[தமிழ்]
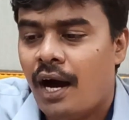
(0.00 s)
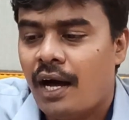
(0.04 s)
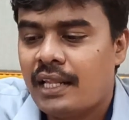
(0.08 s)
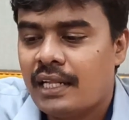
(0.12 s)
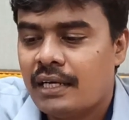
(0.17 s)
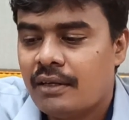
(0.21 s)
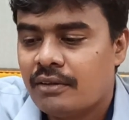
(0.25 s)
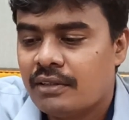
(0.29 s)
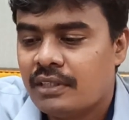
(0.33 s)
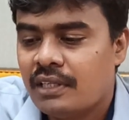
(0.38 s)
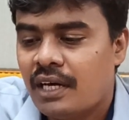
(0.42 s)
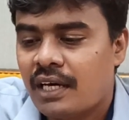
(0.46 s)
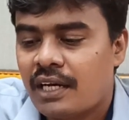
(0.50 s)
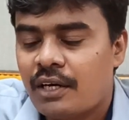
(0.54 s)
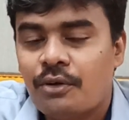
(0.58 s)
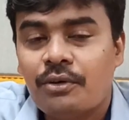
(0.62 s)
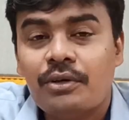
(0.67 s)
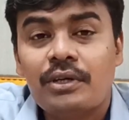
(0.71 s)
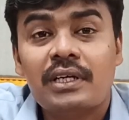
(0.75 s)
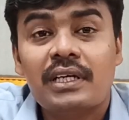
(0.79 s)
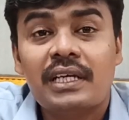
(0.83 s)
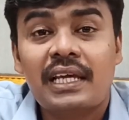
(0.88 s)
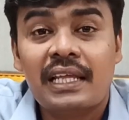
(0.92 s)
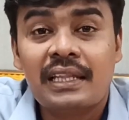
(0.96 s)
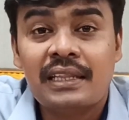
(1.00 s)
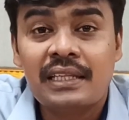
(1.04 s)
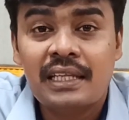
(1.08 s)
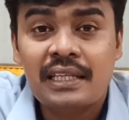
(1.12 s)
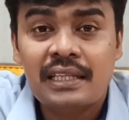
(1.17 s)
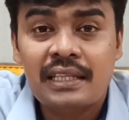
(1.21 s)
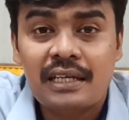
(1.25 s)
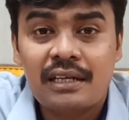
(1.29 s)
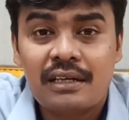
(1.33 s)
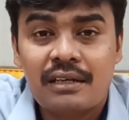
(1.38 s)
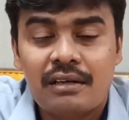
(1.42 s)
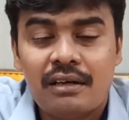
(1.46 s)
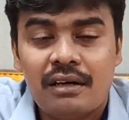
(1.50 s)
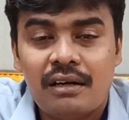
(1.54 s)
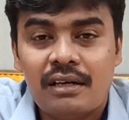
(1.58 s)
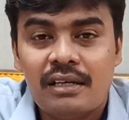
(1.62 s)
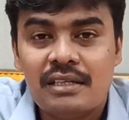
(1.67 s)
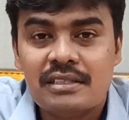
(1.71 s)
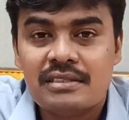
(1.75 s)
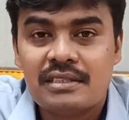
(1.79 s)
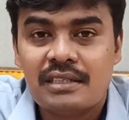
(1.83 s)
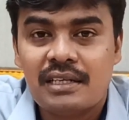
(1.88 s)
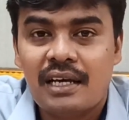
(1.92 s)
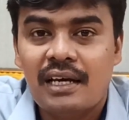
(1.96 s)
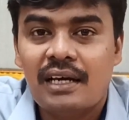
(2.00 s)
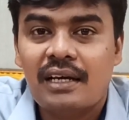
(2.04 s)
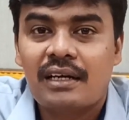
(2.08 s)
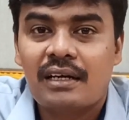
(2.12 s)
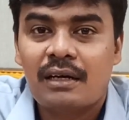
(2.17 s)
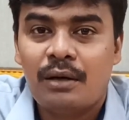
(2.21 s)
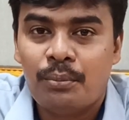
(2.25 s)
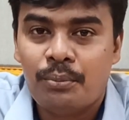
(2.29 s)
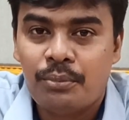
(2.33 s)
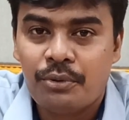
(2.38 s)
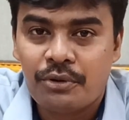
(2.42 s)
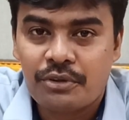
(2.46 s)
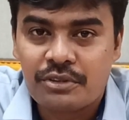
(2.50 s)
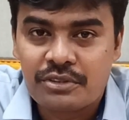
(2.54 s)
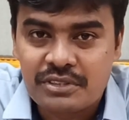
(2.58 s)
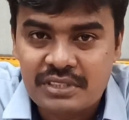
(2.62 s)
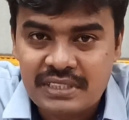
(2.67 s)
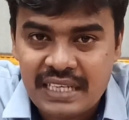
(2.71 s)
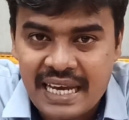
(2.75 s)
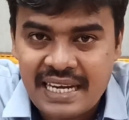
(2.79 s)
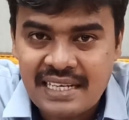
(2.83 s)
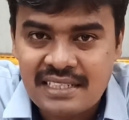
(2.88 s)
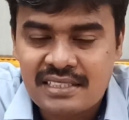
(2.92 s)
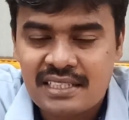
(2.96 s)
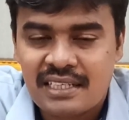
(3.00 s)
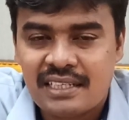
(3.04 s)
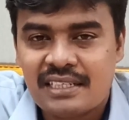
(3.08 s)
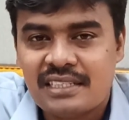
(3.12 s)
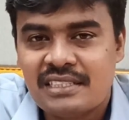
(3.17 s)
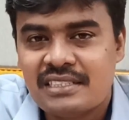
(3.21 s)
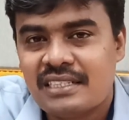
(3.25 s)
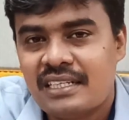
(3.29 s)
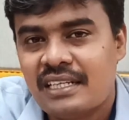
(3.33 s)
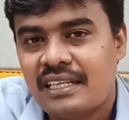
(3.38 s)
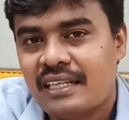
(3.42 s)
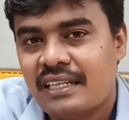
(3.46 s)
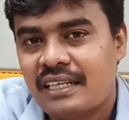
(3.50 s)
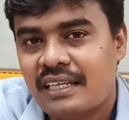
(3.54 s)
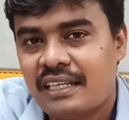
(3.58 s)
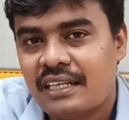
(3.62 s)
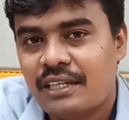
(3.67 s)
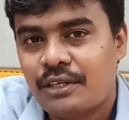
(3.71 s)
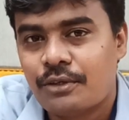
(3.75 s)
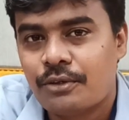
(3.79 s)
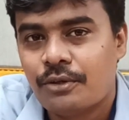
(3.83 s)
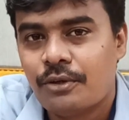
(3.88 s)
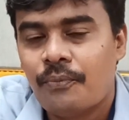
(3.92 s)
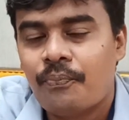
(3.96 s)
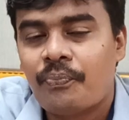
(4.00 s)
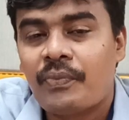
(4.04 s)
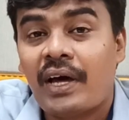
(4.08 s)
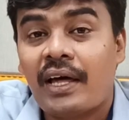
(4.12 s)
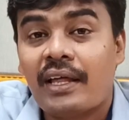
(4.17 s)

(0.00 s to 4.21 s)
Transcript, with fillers: அதில் வந்து அரௌண்ட் எந்தெந்த காலேஜில் கம்ப்யூட்டர் சயின்ஸ் அண்ட் இன்ஜினியரிங் இருக்கோ